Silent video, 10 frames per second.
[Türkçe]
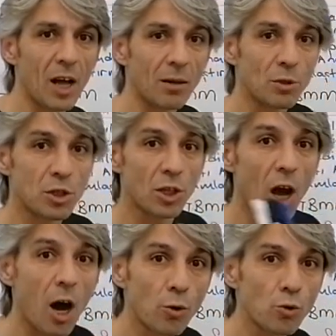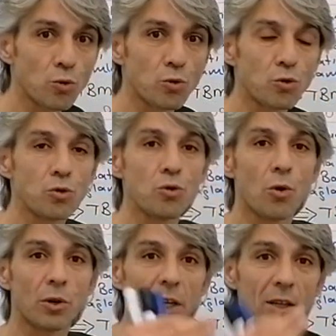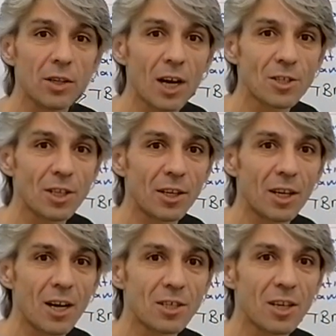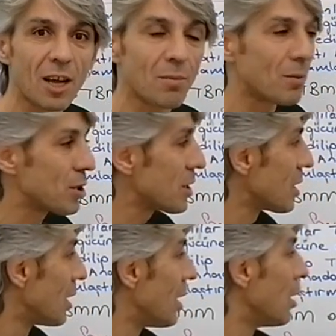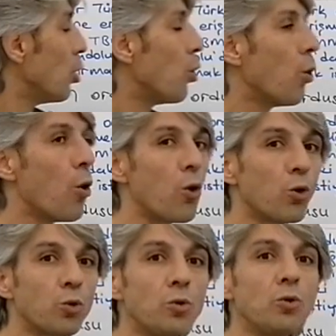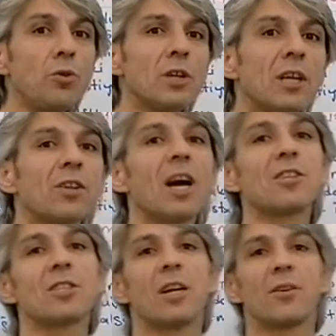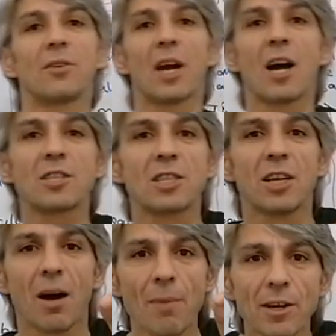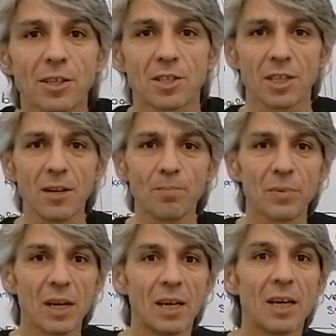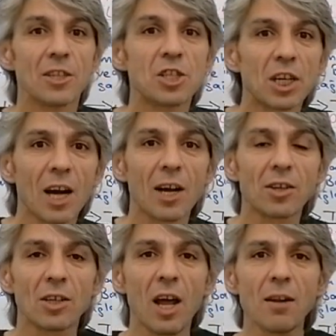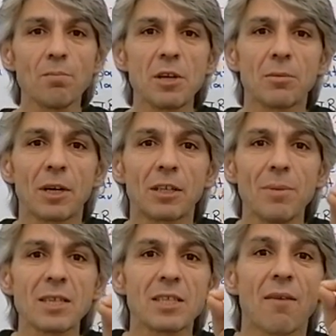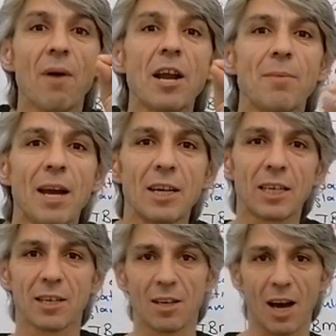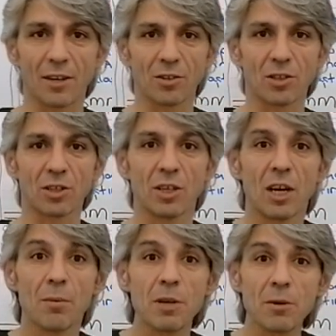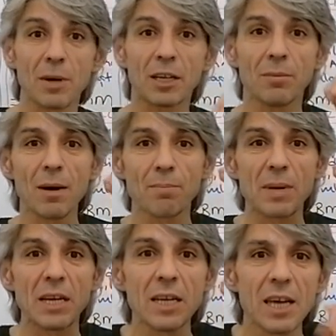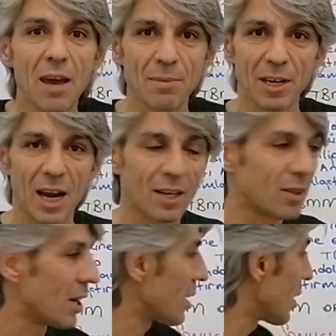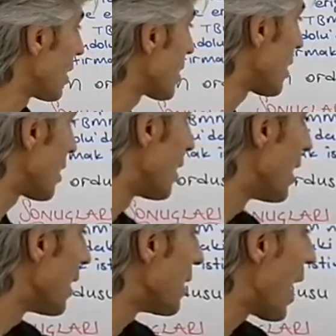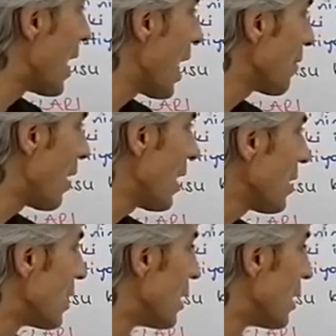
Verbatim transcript: kalmış. Taarruz gücü yok, ihtiyaçları karşılanmamış ordunun ihtiyaçlarını karşılamak için çıkartılan bir bakıma seferberlik ilanıdır. Bir bakıma milli emirlerdir arkadaşlar. Neler var?